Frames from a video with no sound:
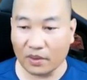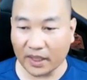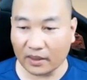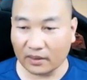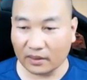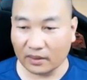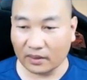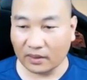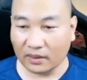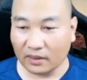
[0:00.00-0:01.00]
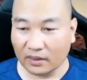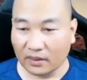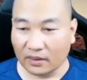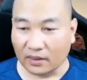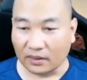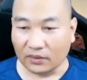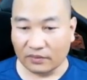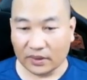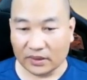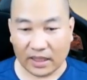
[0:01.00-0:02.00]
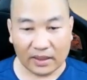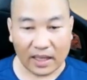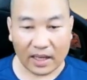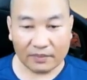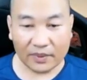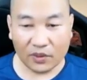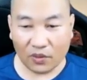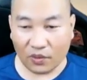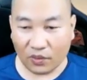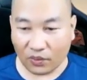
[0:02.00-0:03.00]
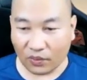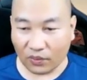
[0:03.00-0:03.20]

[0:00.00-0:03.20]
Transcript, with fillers: em ạ. Đấy, tôi vừa trả là 20 đô.